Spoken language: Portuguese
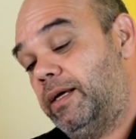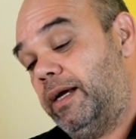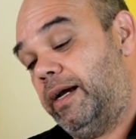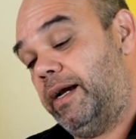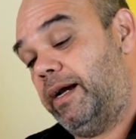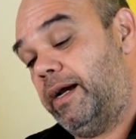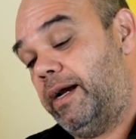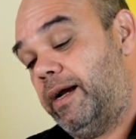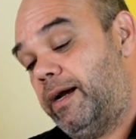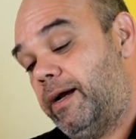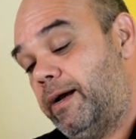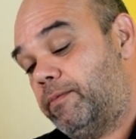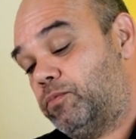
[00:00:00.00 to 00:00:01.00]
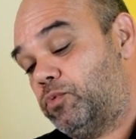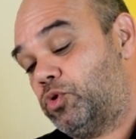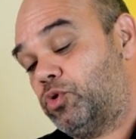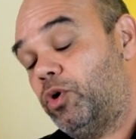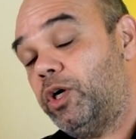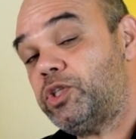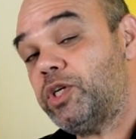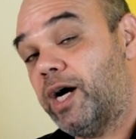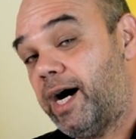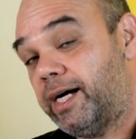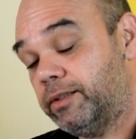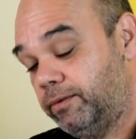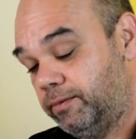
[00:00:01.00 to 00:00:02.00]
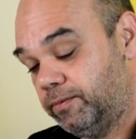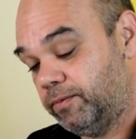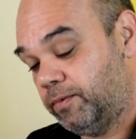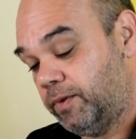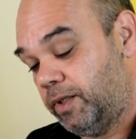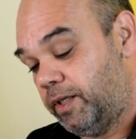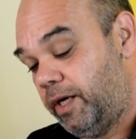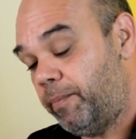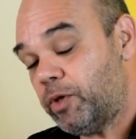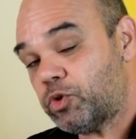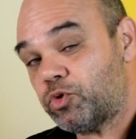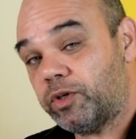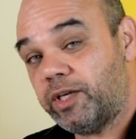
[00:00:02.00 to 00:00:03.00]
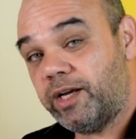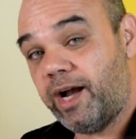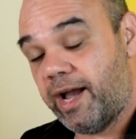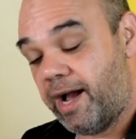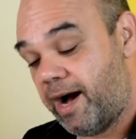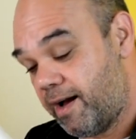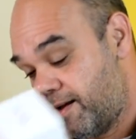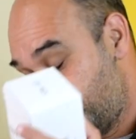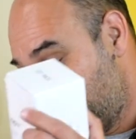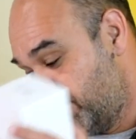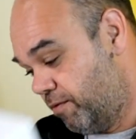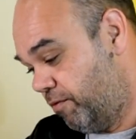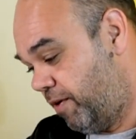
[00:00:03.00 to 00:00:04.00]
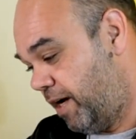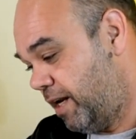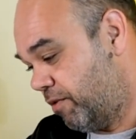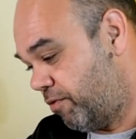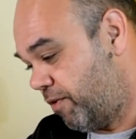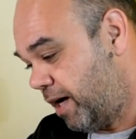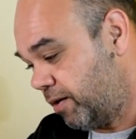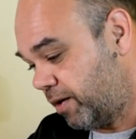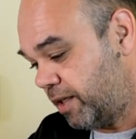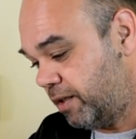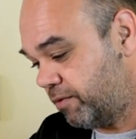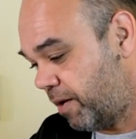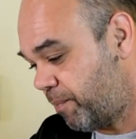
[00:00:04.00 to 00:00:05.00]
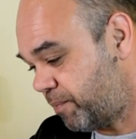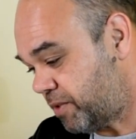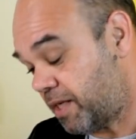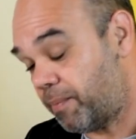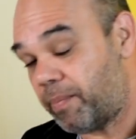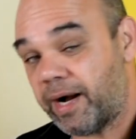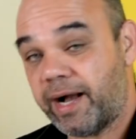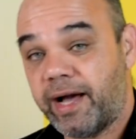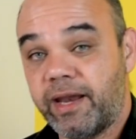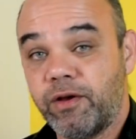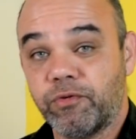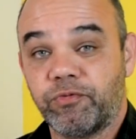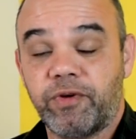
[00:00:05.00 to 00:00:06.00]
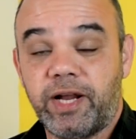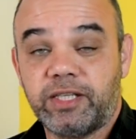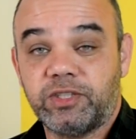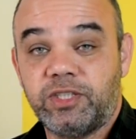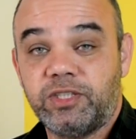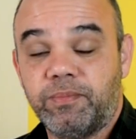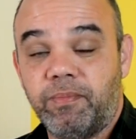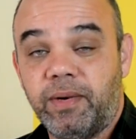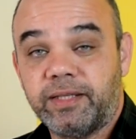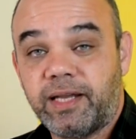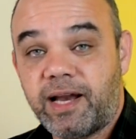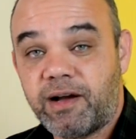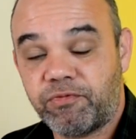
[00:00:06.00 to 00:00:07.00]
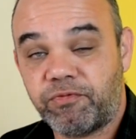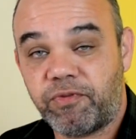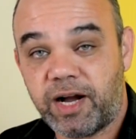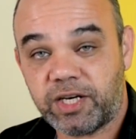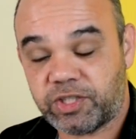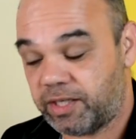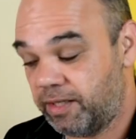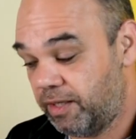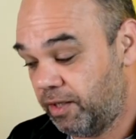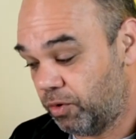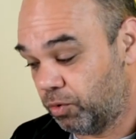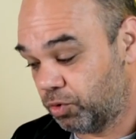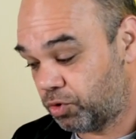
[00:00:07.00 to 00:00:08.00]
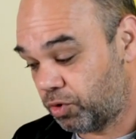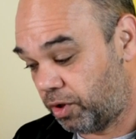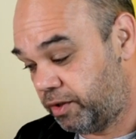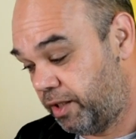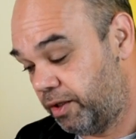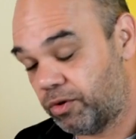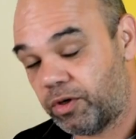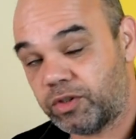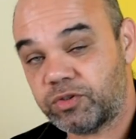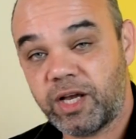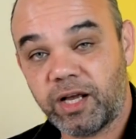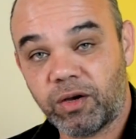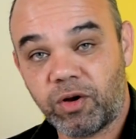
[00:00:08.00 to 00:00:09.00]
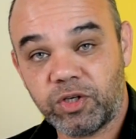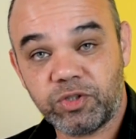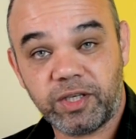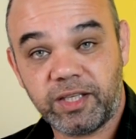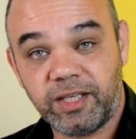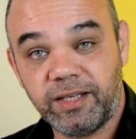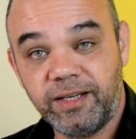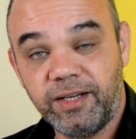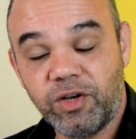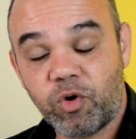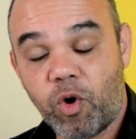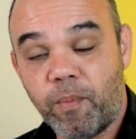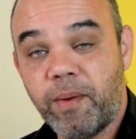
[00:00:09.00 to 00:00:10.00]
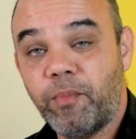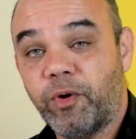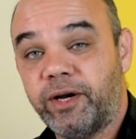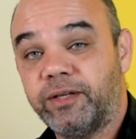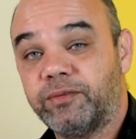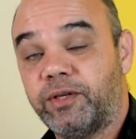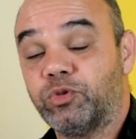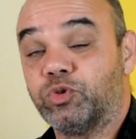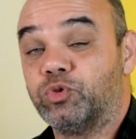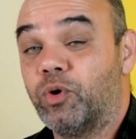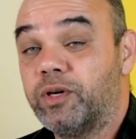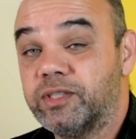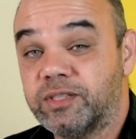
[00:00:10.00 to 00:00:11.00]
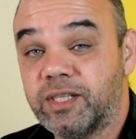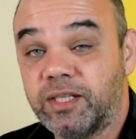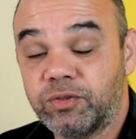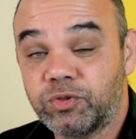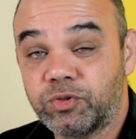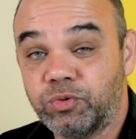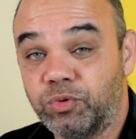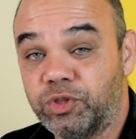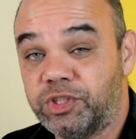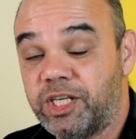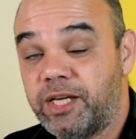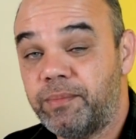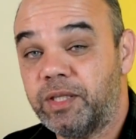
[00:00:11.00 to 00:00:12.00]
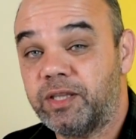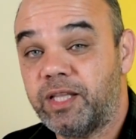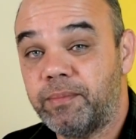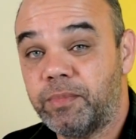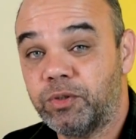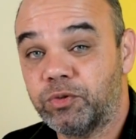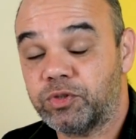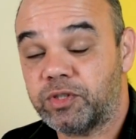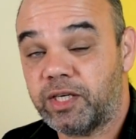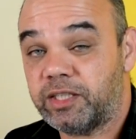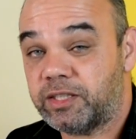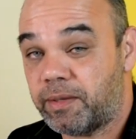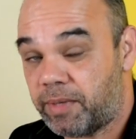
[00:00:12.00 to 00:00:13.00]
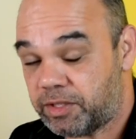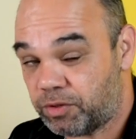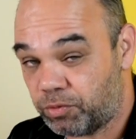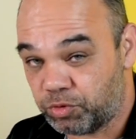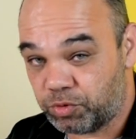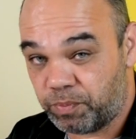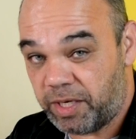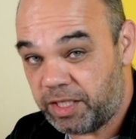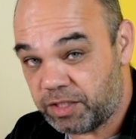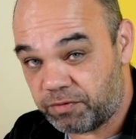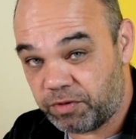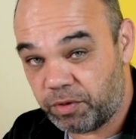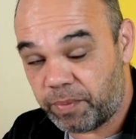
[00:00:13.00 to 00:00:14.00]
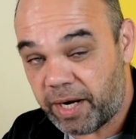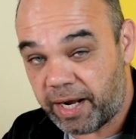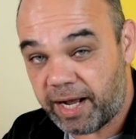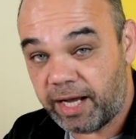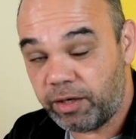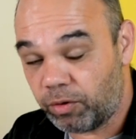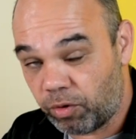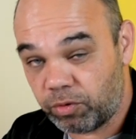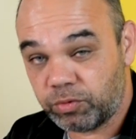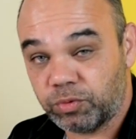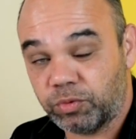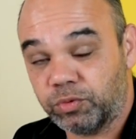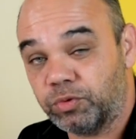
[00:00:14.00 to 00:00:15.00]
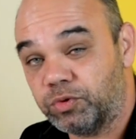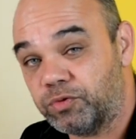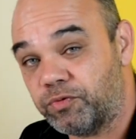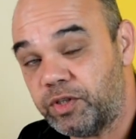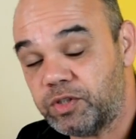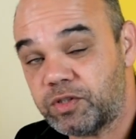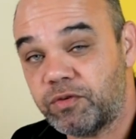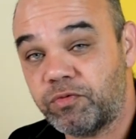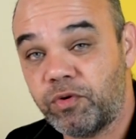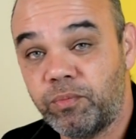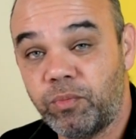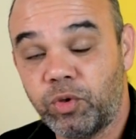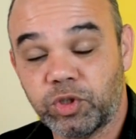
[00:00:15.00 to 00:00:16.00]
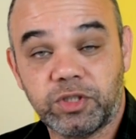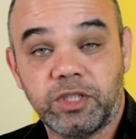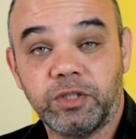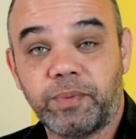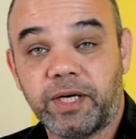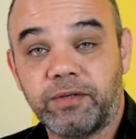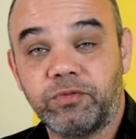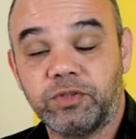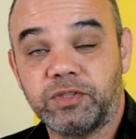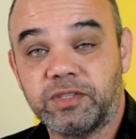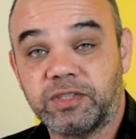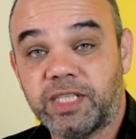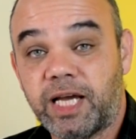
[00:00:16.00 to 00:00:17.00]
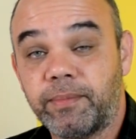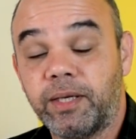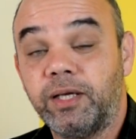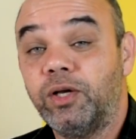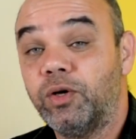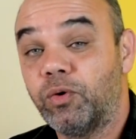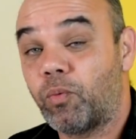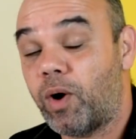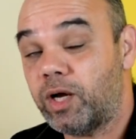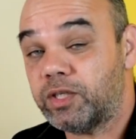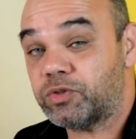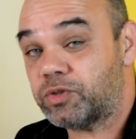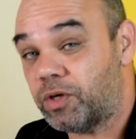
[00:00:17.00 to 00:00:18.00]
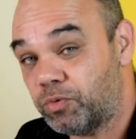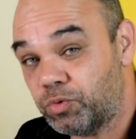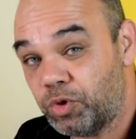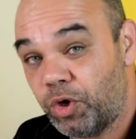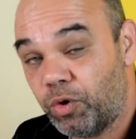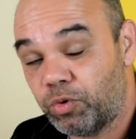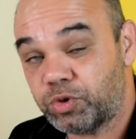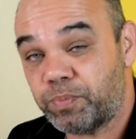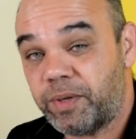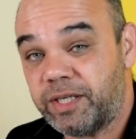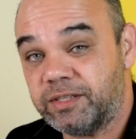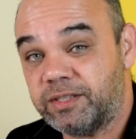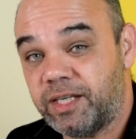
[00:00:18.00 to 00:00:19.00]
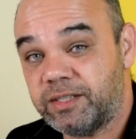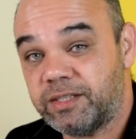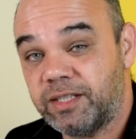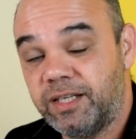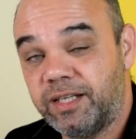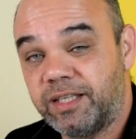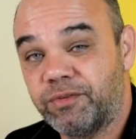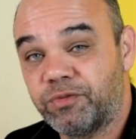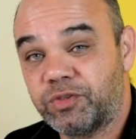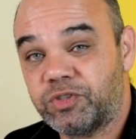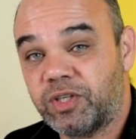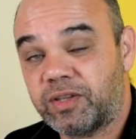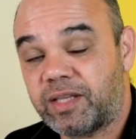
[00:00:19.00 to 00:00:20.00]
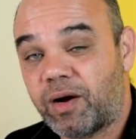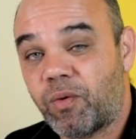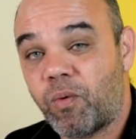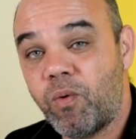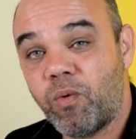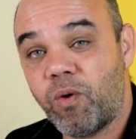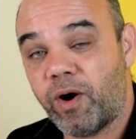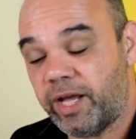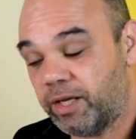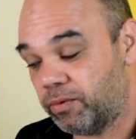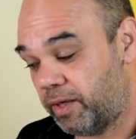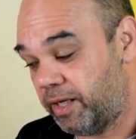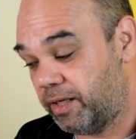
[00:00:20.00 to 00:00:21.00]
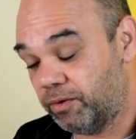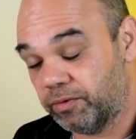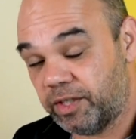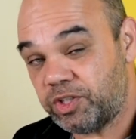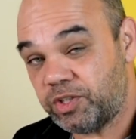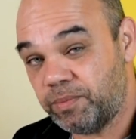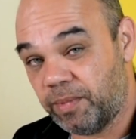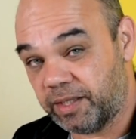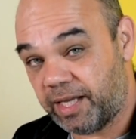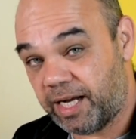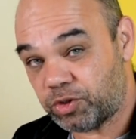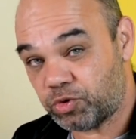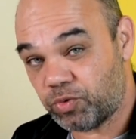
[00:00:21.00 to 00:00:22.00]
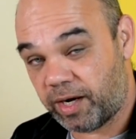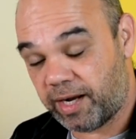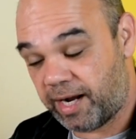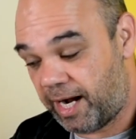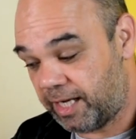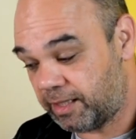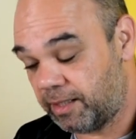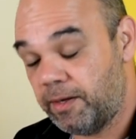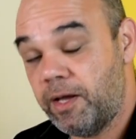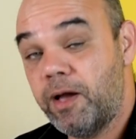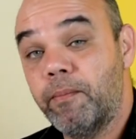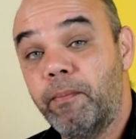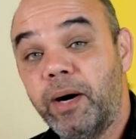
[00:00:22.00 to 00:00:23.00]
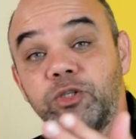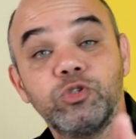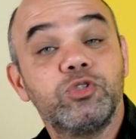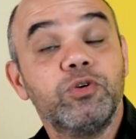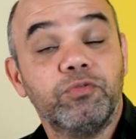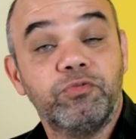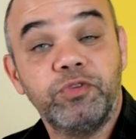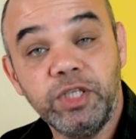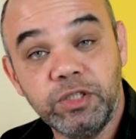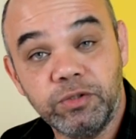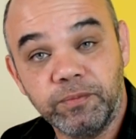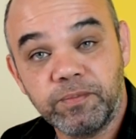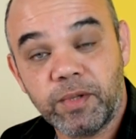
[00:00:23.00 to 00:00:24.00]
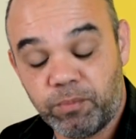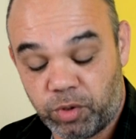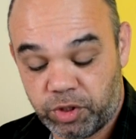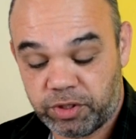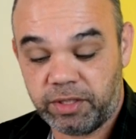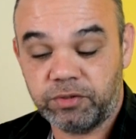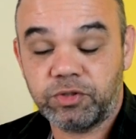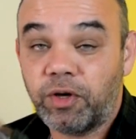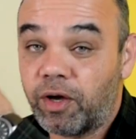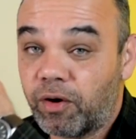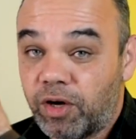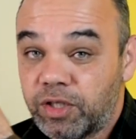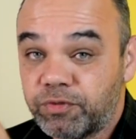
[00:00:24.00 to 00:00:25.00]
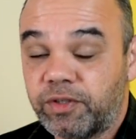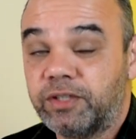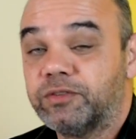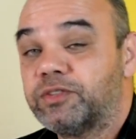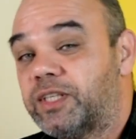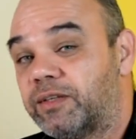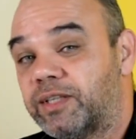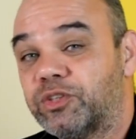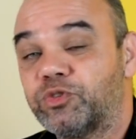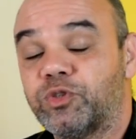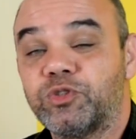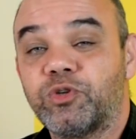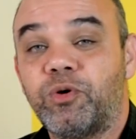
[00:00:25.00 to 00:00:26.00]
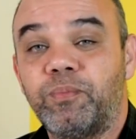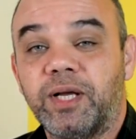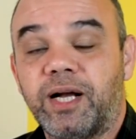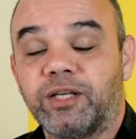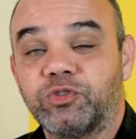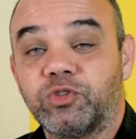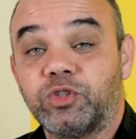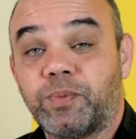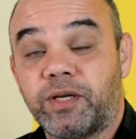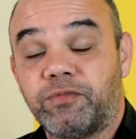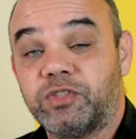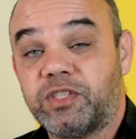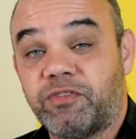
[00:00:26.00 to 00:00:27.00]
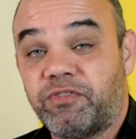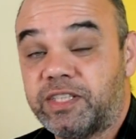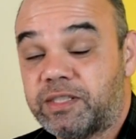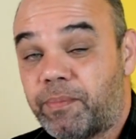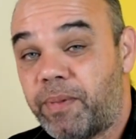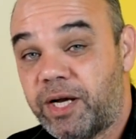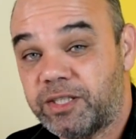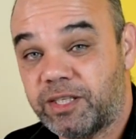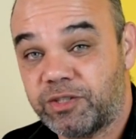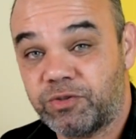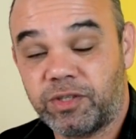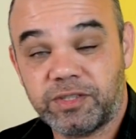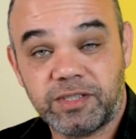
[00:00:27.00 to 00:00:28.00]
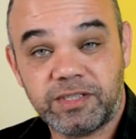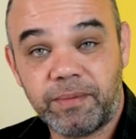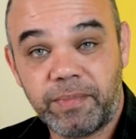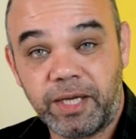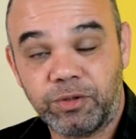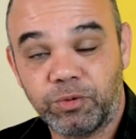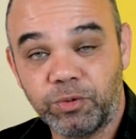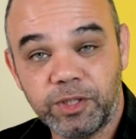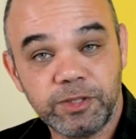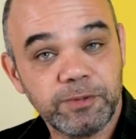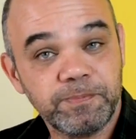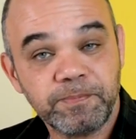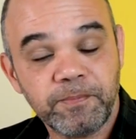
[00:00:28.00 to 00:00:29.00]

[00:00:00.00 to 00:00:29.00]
é, sorteado e a pessoa que ganhar vai levá-lo aqui, não vai precisar pagar nem o frete, a gente manda na faixa o sorteio do nosso relógio aqui, comemorando aí os dois anos do GMT-3. Tem mais alguns brindes vindo para cá e ao longo do, dos vídeos eu vou mostrando para que você saiba quais são os presentes que você está concorrendo aí. Não deixe de mandar a sua carta, mande o seu vídeo mostrando seu relógio, falando saudações e complicações para que você faça parte das nossas aberturas.